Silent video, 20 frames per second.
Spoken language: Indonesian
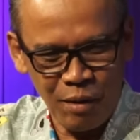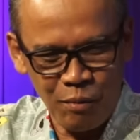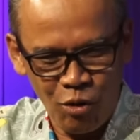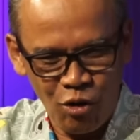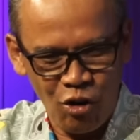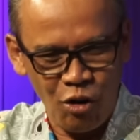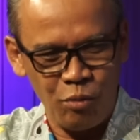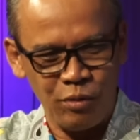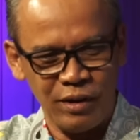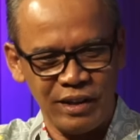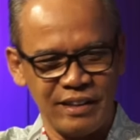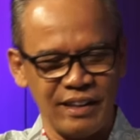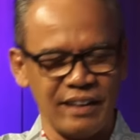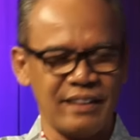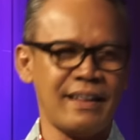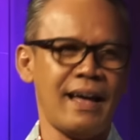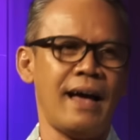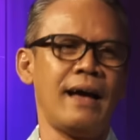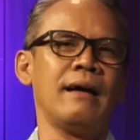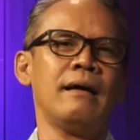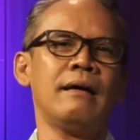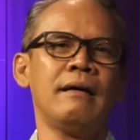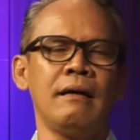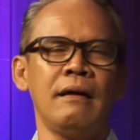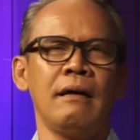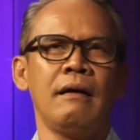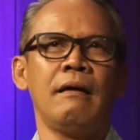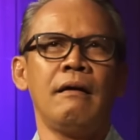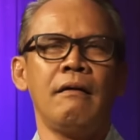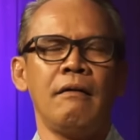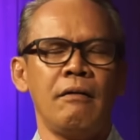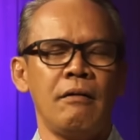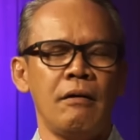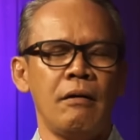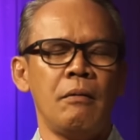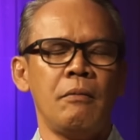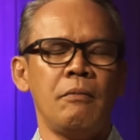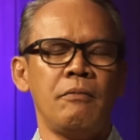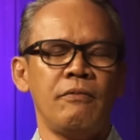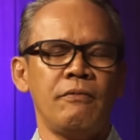mau ngomongin tentang
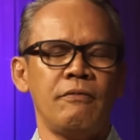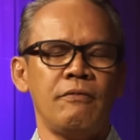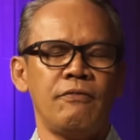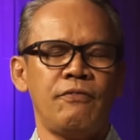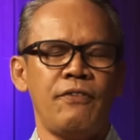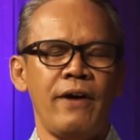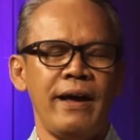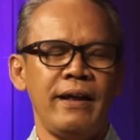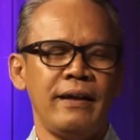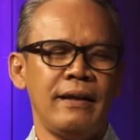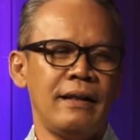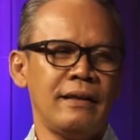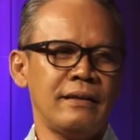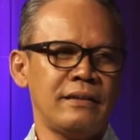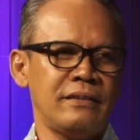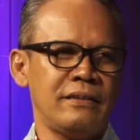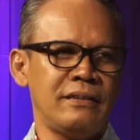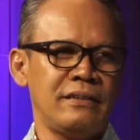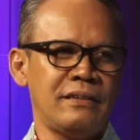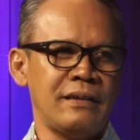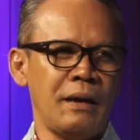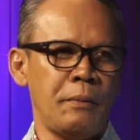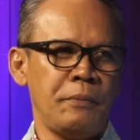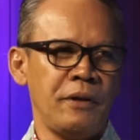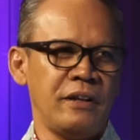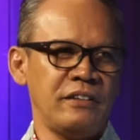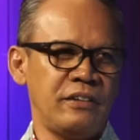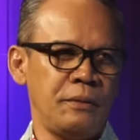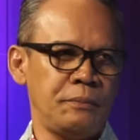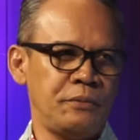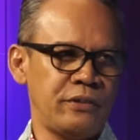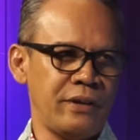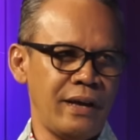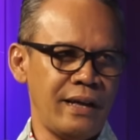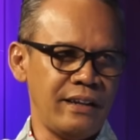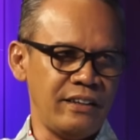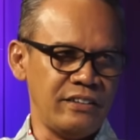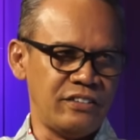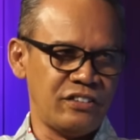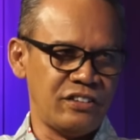final Championship
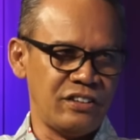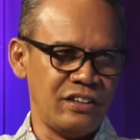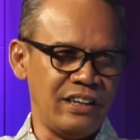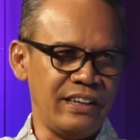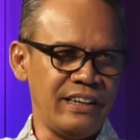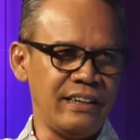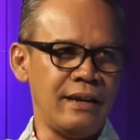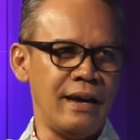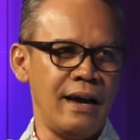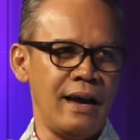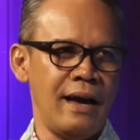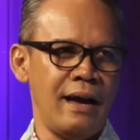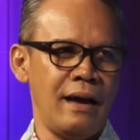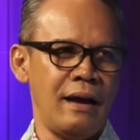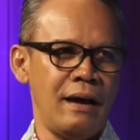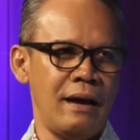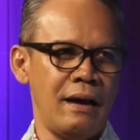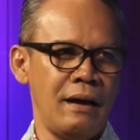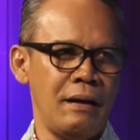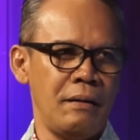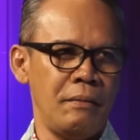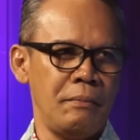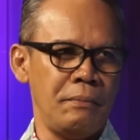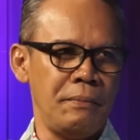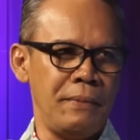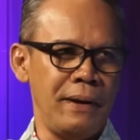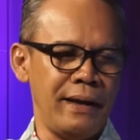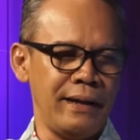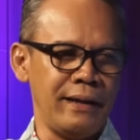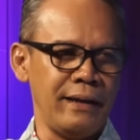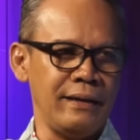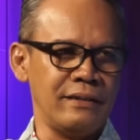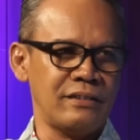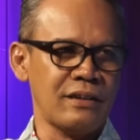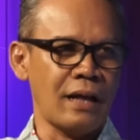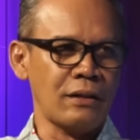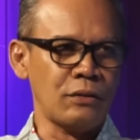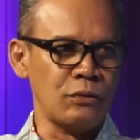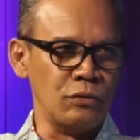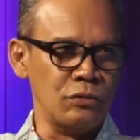Series Liga BRI
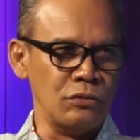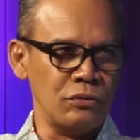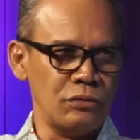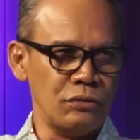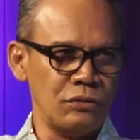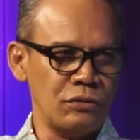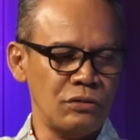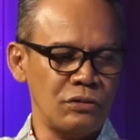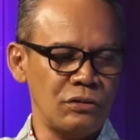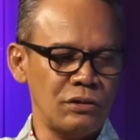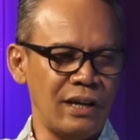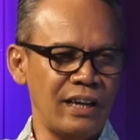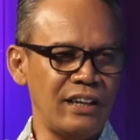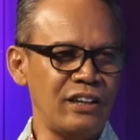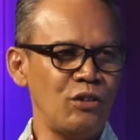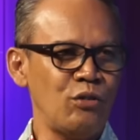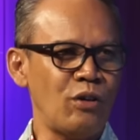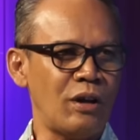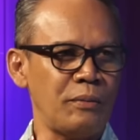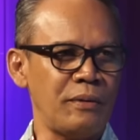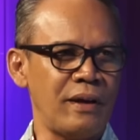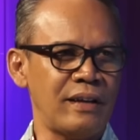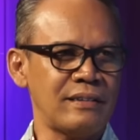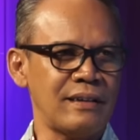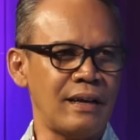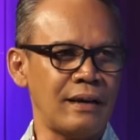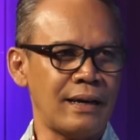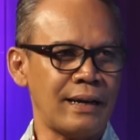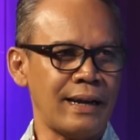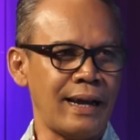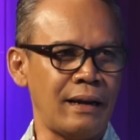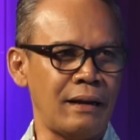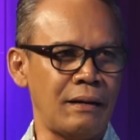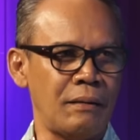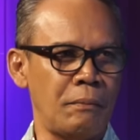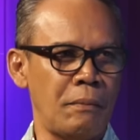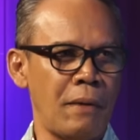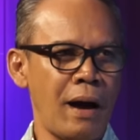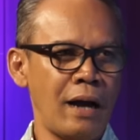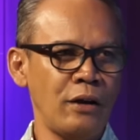1. Nah ini luar biasa, keren.
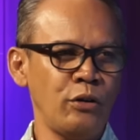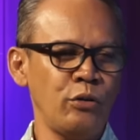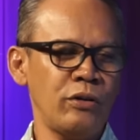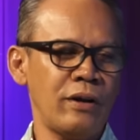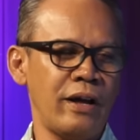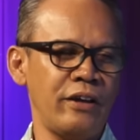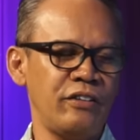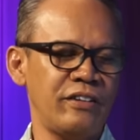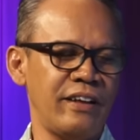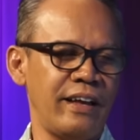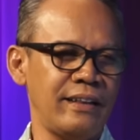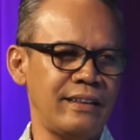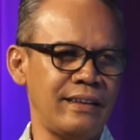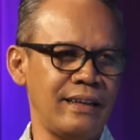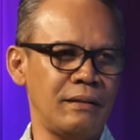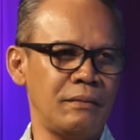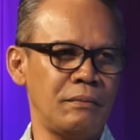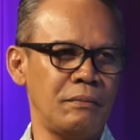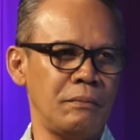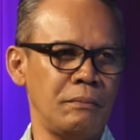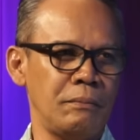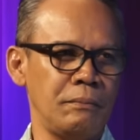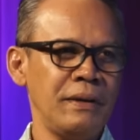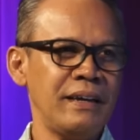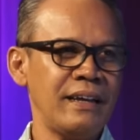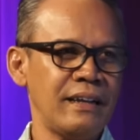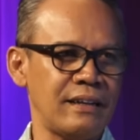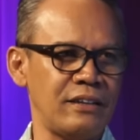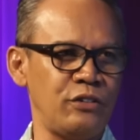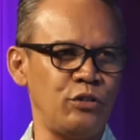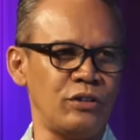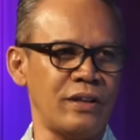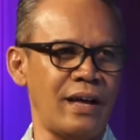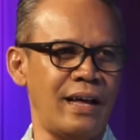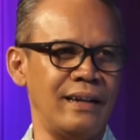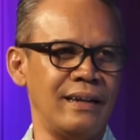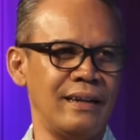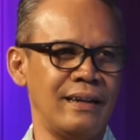Madura United bikin kejutan.